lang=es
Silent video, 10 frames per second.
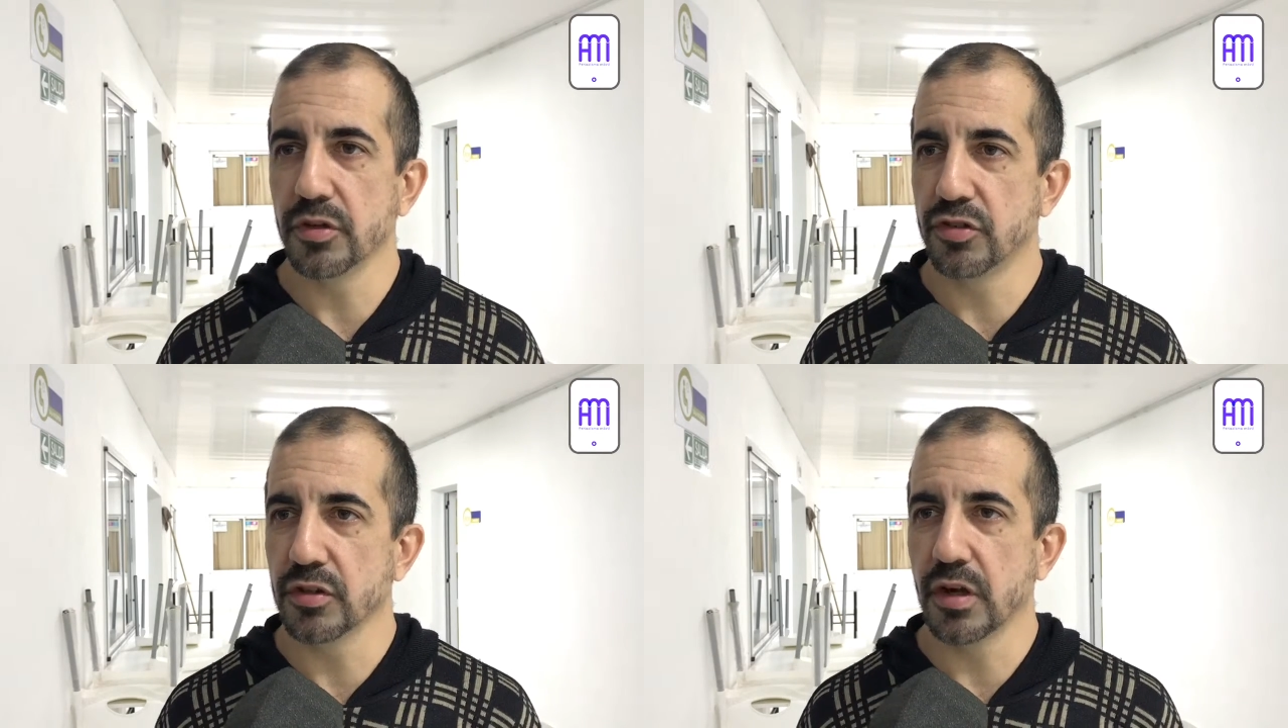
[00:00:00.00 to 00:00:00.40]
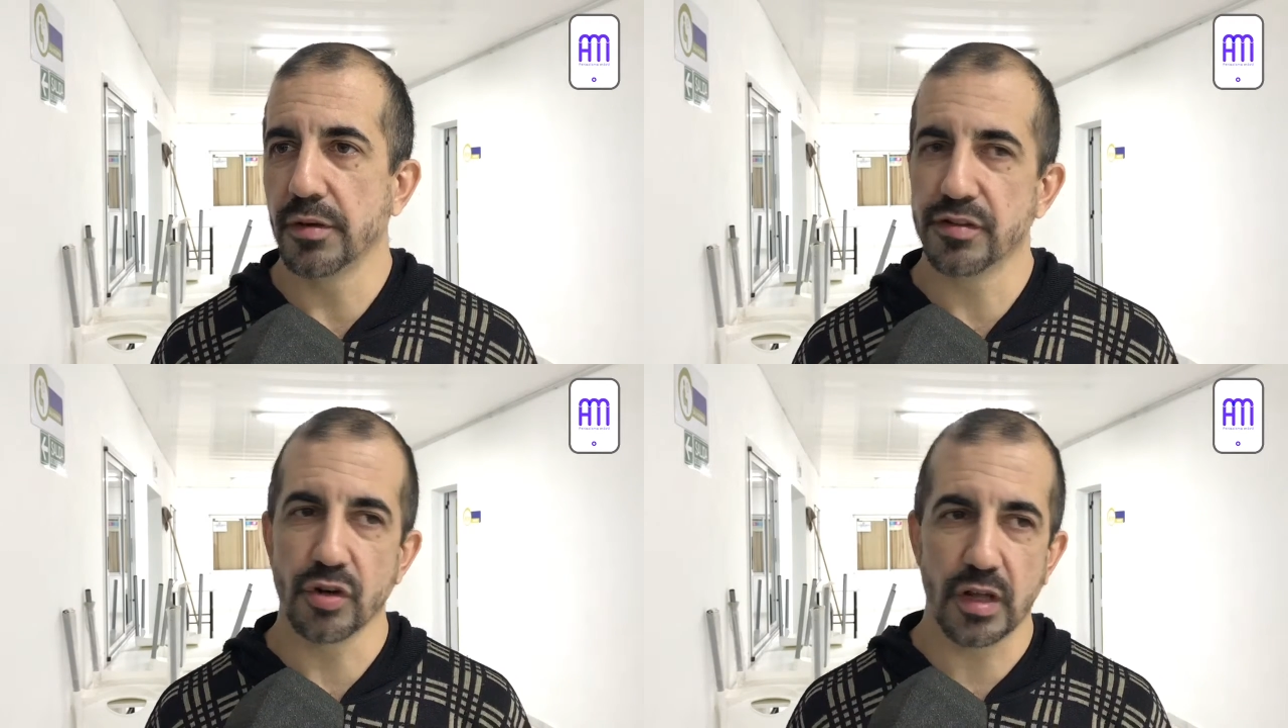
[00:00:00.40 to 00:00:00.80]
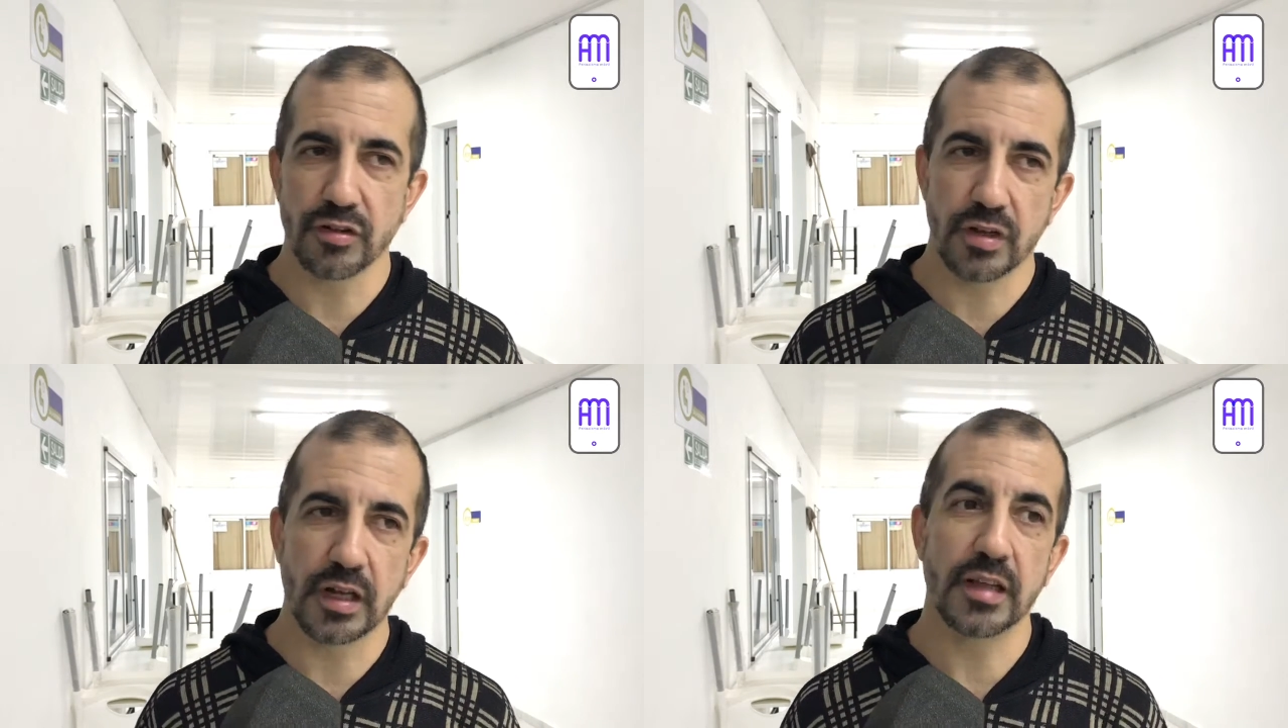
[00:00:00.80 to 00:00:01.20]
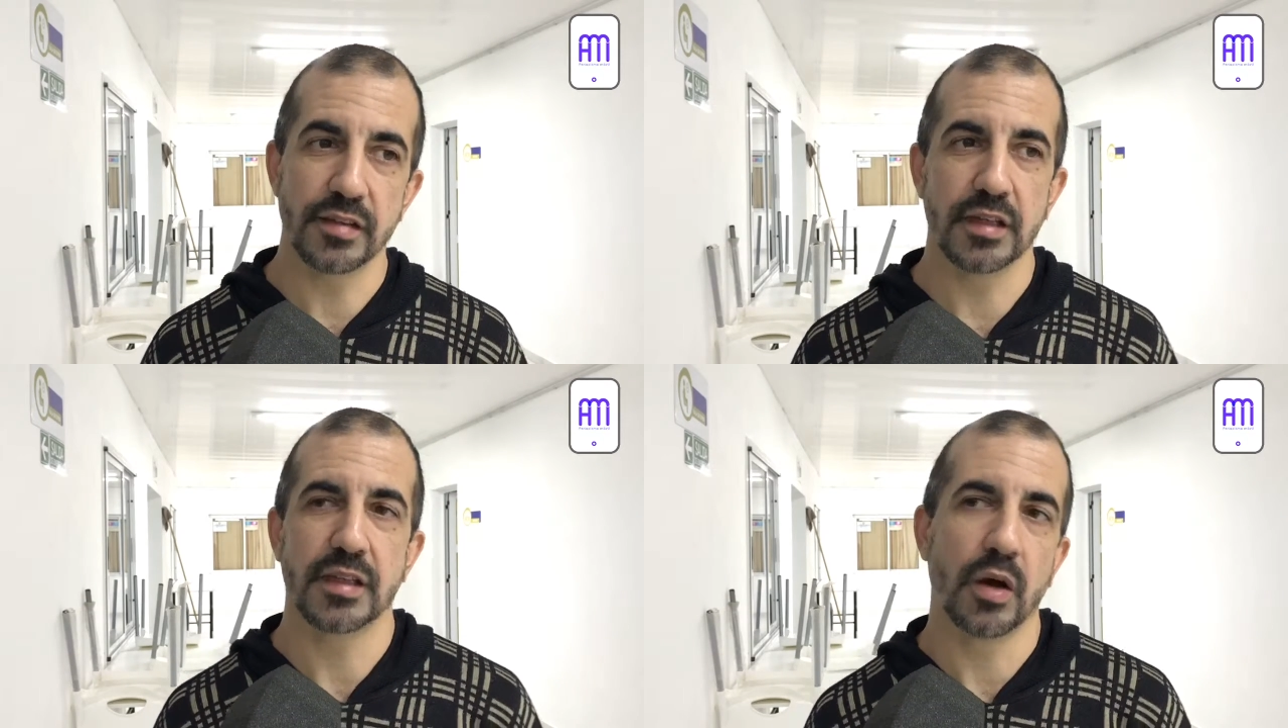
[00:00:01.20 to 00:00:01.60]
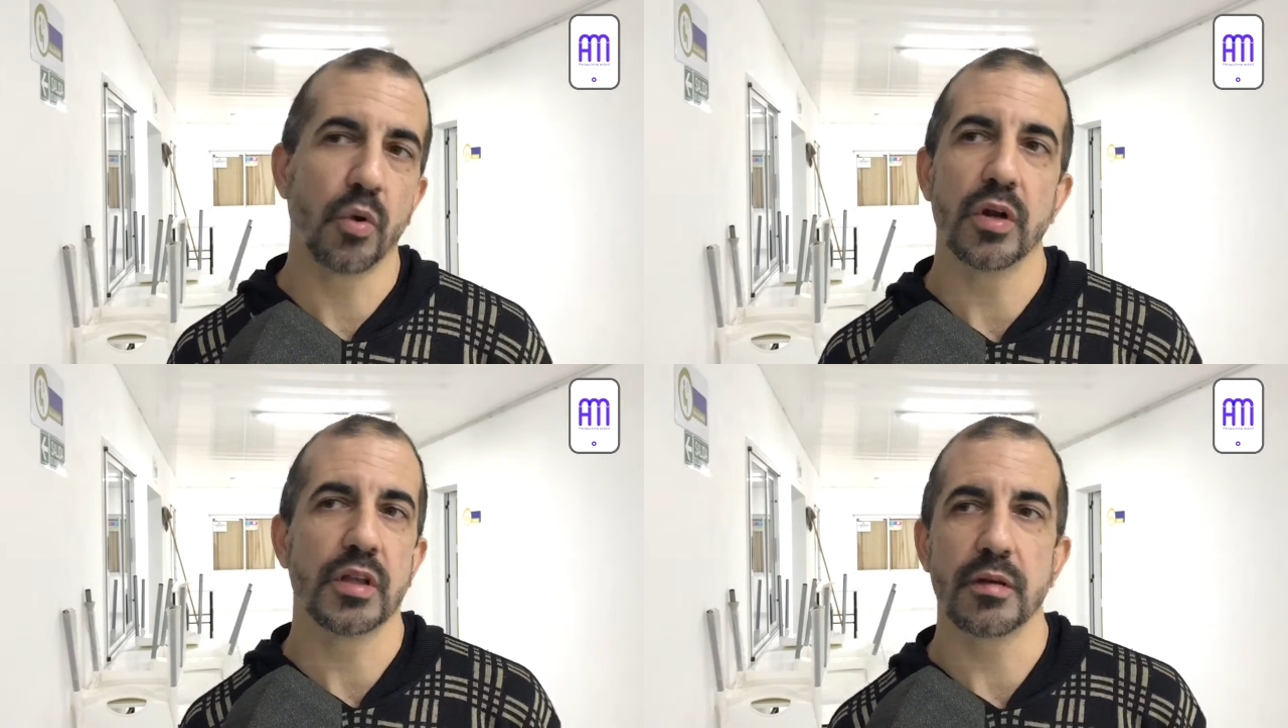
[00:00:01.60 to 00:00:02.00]
de chicos, a veces organizo la clase, que está
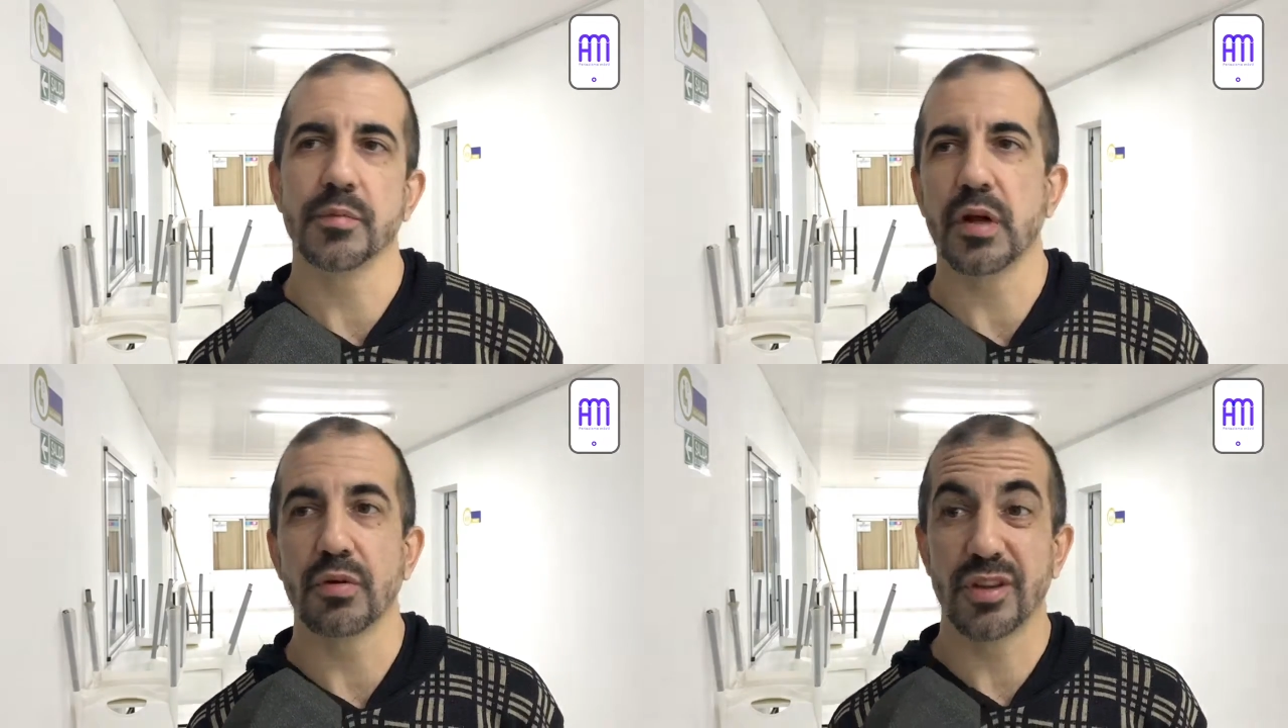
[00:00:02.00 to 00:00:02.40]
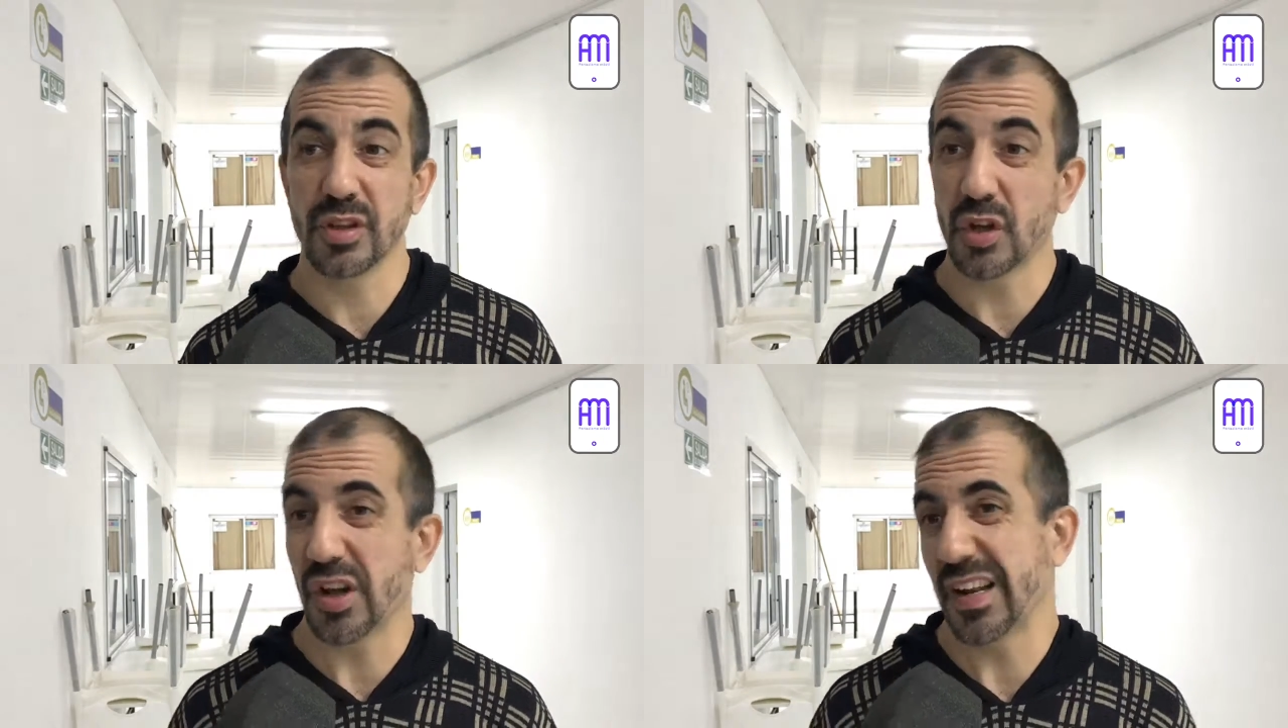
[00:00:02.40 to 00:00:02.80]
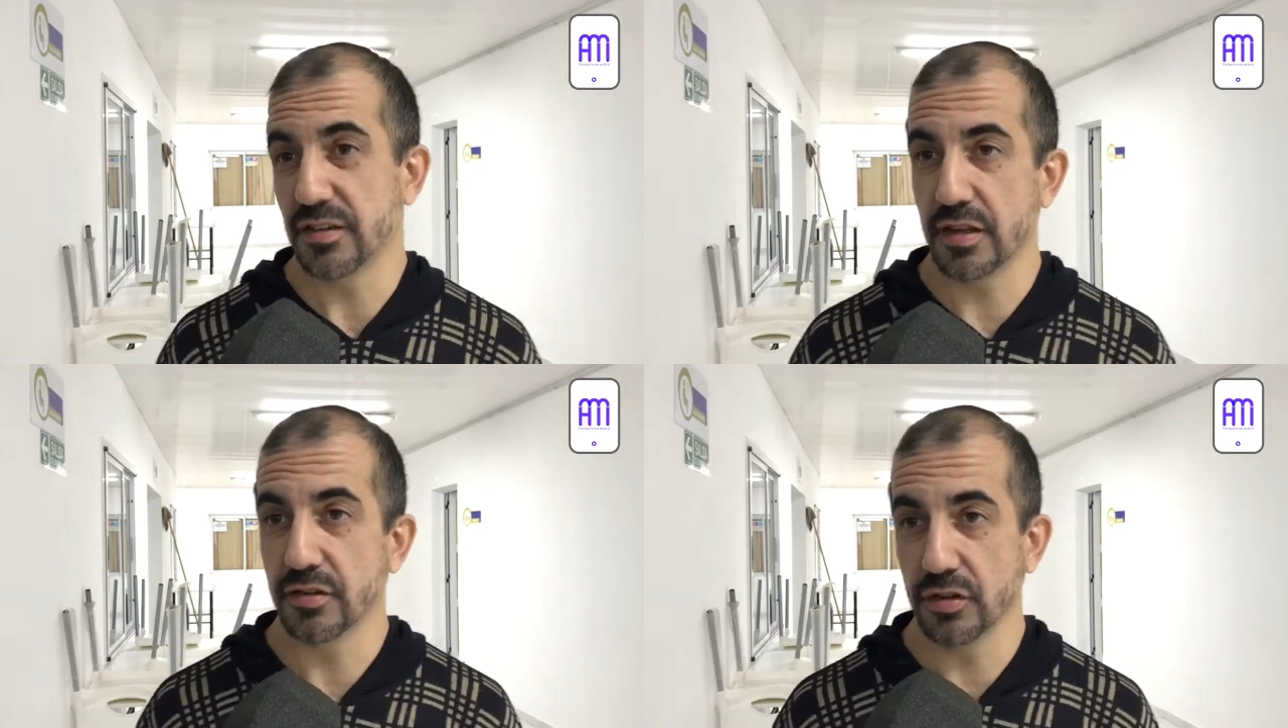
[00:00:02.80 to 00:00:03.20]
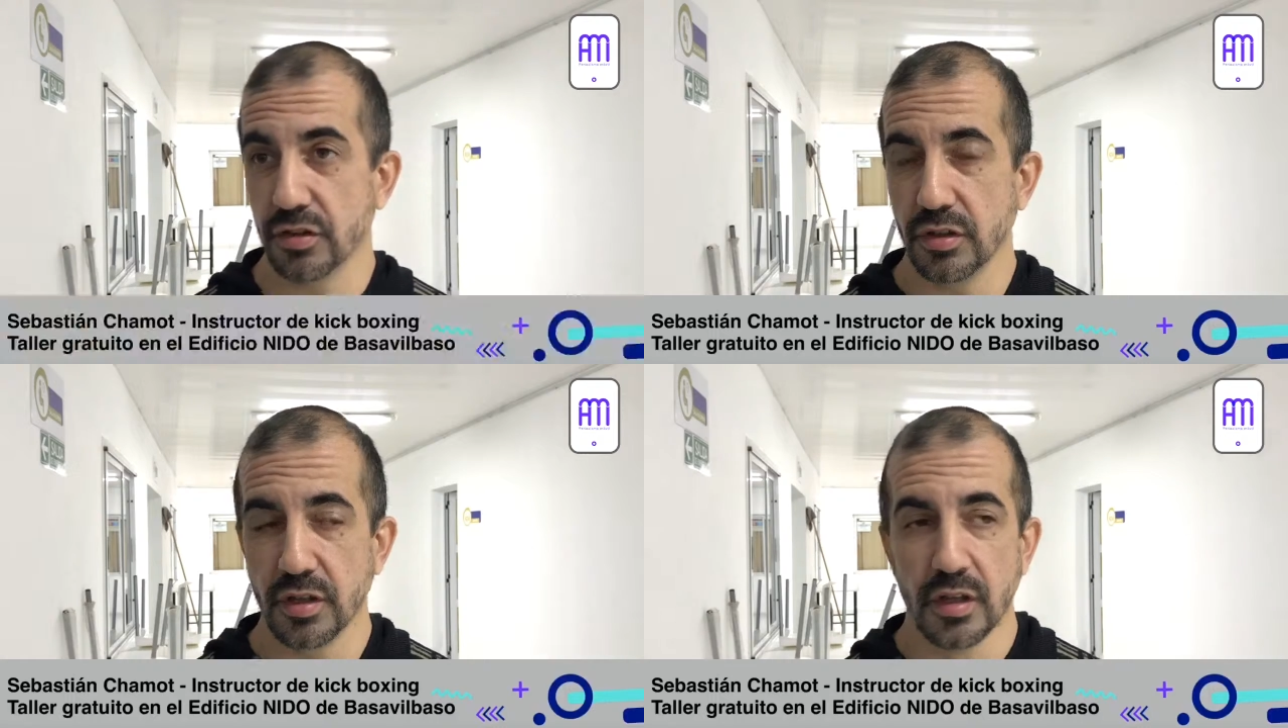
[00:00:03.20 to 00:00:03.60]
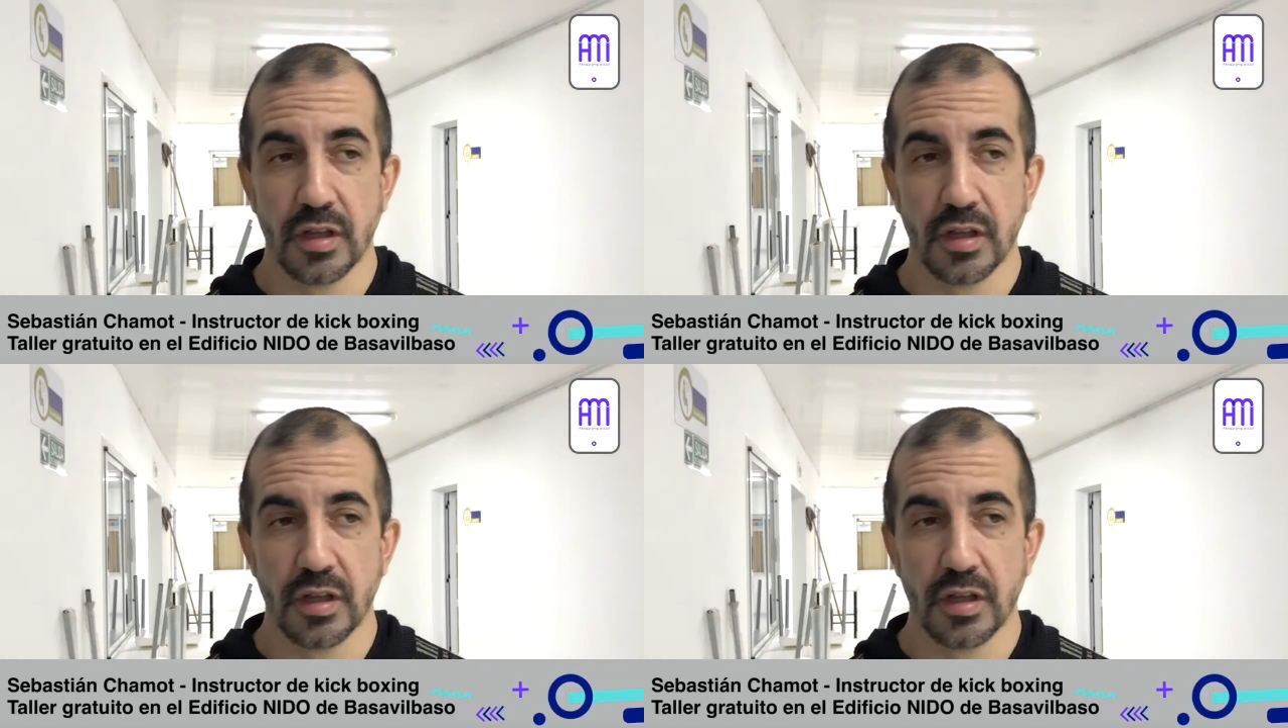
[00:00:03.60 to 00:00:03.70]
bueno también por una cuestión de organización.